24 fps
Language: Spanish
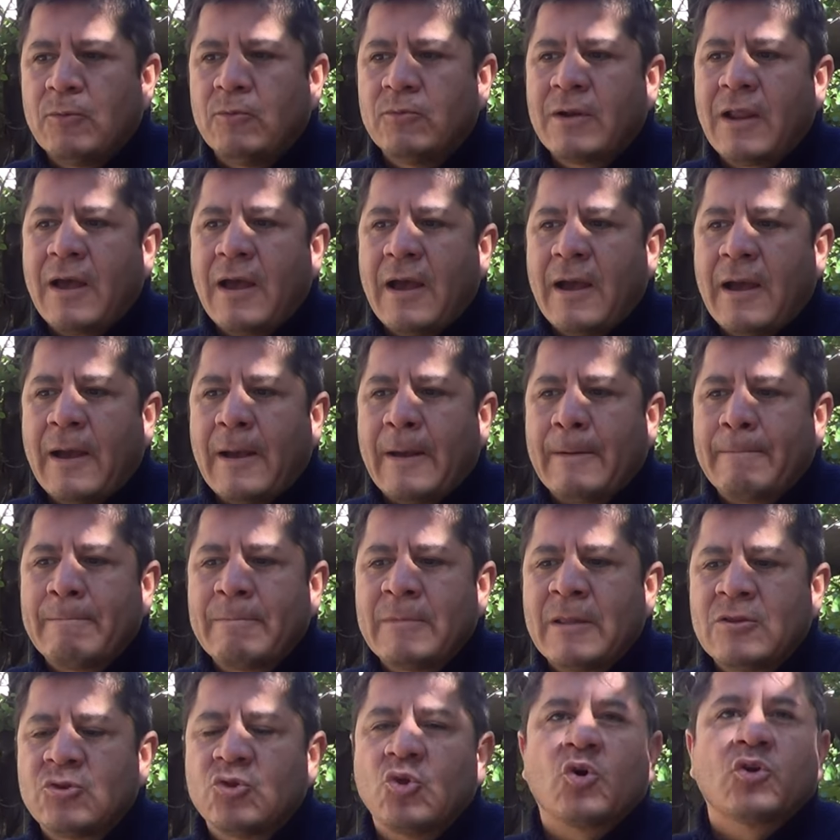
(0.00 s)
una
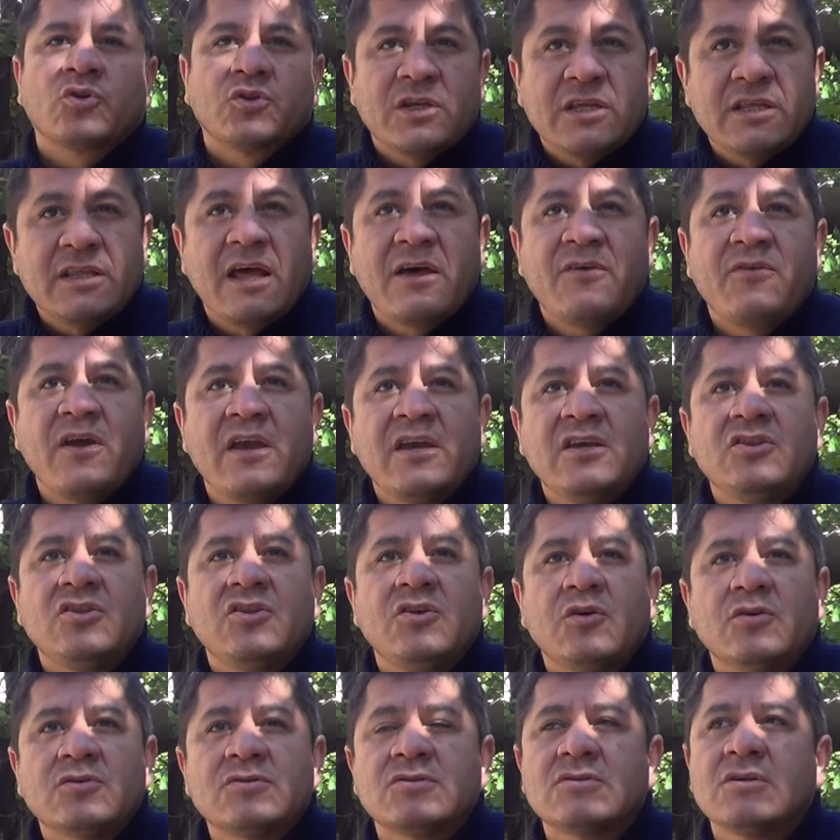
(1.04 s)
doctrina de
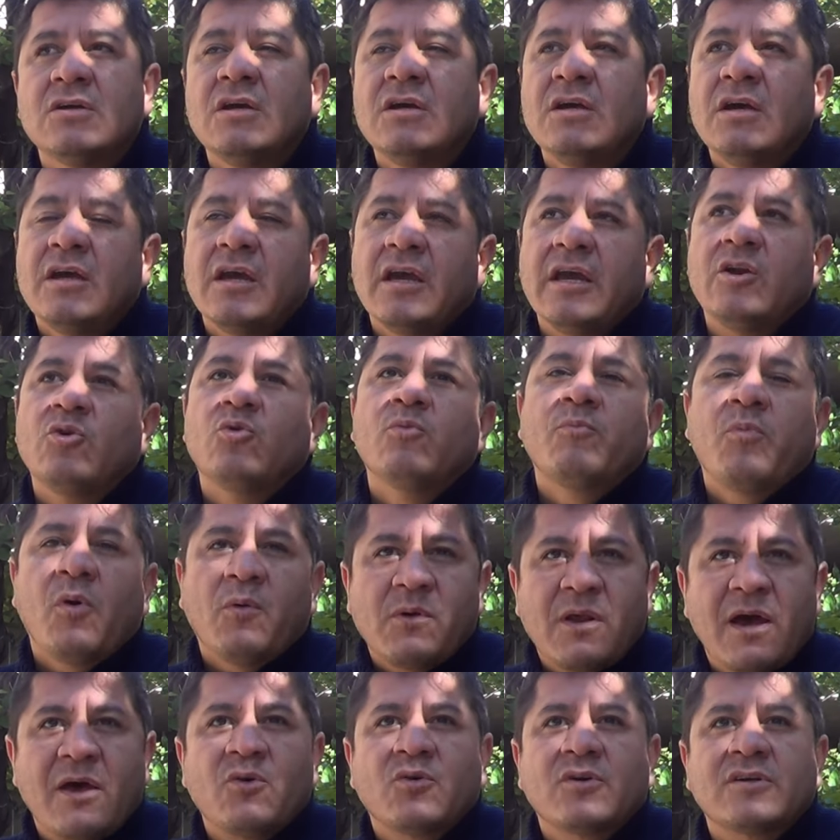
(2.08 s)
indios en un
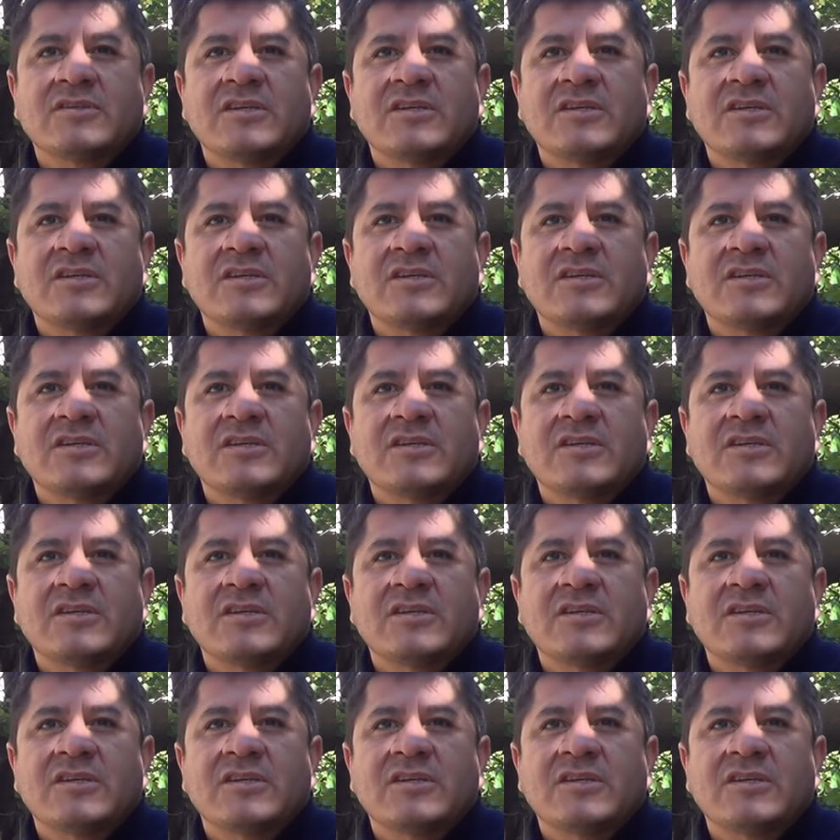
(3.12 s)
poblado que